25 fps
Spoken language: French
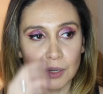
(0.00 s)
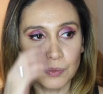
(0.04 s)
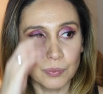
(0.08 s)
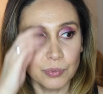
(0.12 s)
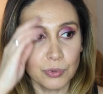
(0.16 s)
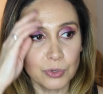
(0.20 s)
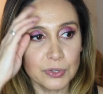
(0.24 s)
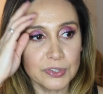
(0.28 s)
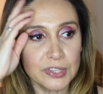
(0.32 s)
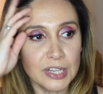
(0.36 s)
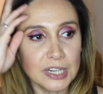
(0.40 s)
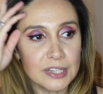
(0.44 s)

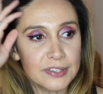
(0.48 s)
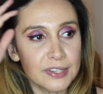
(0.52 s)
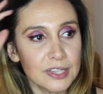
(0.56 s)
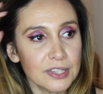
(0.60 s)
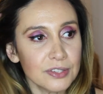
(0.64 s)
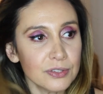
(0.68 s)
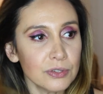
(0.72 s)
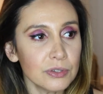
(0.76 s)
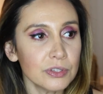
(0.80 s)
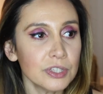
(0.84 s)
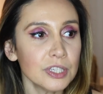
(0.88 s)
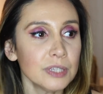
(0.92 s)
Pour celles et
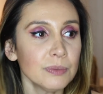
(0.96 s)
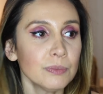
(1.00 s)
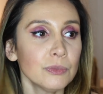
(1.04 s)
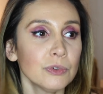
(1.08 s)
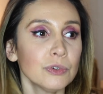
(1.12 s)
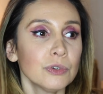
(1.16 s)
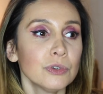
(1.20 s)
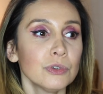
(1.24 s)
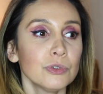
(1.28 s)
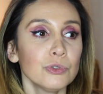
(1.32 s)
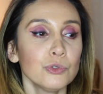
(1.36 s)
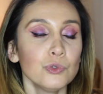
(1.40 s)
ceux qui
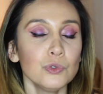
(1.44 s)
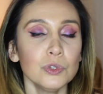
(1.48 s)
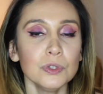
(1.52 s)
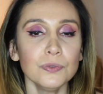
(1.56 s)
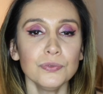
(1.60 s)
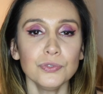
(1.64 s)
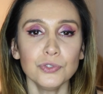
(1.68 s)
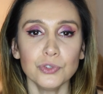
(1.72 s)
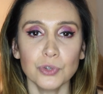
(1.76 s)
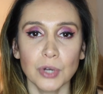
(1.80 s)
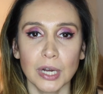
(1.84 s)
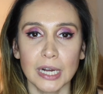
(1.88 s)
me
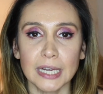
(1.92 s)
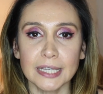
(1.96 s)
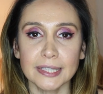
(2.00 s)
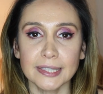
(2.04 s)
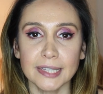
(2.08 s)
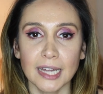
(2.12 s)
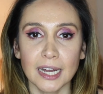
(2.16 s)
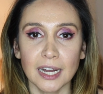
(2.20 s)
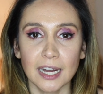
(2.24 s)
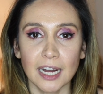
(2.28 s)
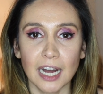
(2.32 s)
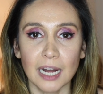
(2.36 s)
suivent sur
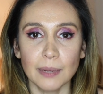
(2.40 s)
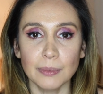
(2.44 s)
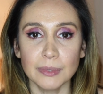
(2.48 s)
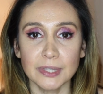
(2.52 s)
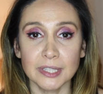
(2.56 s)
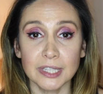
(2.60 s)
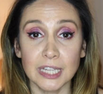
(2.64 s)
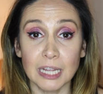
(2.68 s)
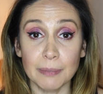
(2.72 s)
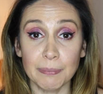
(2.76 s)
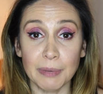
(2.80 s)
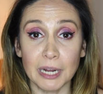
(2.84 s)
Instagram,
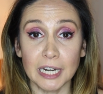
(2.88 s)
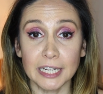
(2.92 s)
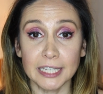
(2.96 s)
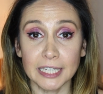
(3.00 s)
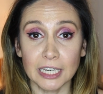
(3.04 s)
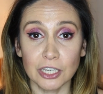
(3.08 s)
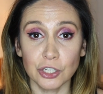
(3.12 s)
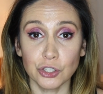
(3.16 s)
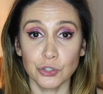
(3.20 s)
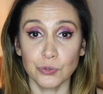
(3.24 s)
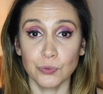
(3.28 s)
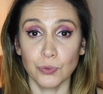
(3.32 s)
ce n'est pas le
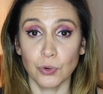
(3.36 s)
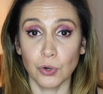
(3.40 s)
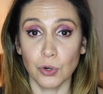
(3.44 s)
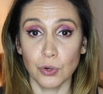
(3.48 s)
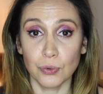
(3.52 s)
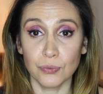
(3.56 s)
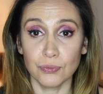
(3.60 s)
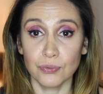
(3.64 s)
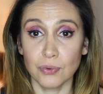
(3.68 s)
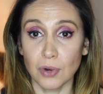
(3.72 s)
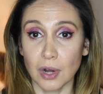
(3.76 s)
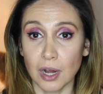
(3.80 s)
cas, je vous
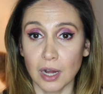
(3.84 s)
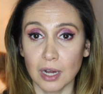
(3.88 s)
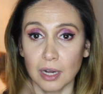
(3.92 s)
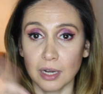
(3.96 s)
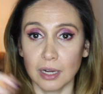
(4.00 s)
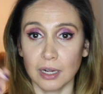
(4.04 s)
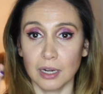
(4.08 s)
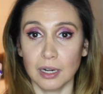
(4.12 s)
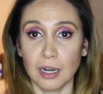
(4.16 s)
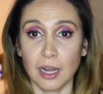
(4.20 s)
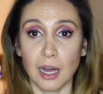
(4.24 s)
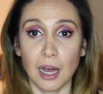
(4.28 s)

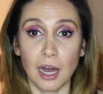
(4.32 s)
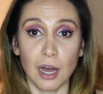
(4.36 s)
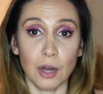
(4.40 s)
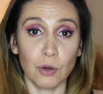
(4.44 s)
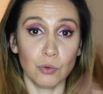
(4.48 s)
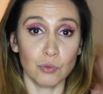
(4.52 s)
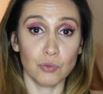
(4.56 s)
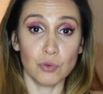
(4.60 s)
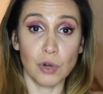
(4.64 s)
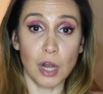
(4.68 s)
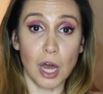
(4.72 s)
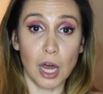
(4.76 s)
renvoie euh,
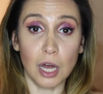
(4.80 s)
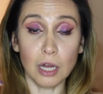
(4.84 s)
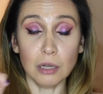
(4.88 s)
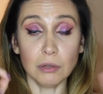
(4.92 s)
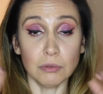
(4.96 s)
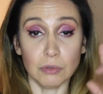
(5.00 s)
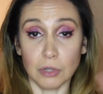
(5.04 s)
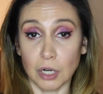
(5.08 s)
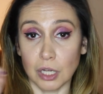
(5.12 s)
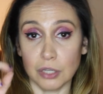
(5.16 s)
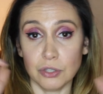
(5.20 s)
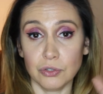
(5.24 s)
là ou là.
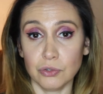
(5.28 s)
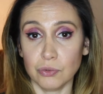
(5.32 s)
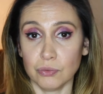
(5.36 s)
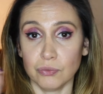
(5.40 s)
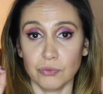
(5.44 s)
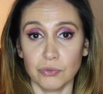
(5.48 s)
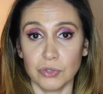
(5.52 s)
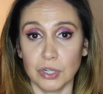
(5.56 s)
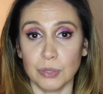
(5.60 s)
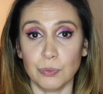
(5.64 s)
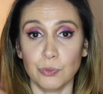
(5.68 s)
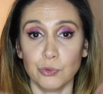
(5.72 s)
Voilà, si vous
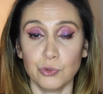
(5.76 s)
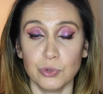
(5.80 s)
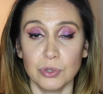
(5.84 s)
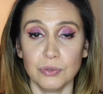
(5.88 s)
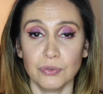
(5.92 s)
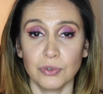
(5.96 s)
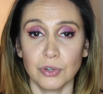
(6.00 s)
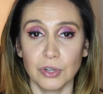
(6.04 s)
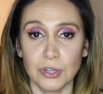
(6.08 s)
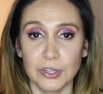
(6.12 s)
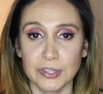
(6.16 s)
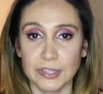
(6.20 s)
voulez me
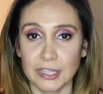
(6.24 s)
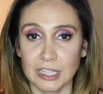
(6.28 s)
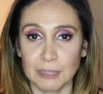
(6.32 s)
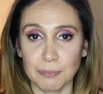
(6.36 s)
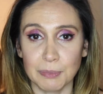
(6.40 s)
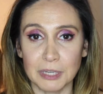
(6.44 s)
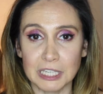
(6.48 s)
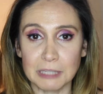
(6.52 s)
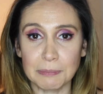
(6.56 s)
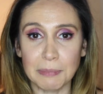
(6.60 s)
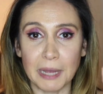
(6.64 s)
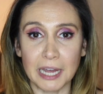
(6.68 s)
suivre, euh, ça se
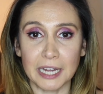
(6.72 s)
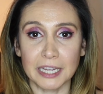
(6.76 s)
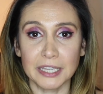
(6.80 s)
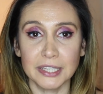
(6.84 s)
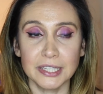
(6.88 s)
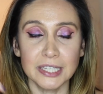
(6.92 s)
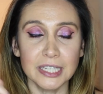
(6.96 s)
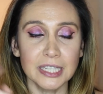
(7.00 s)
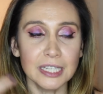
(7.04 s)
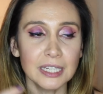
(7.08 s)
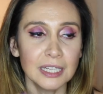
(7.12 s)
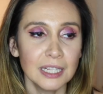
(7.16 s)
passe par
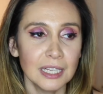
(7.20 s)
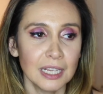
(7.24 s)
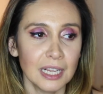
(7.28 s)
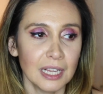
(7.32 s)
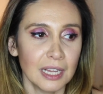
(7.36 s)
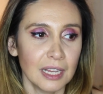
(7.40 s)
ici.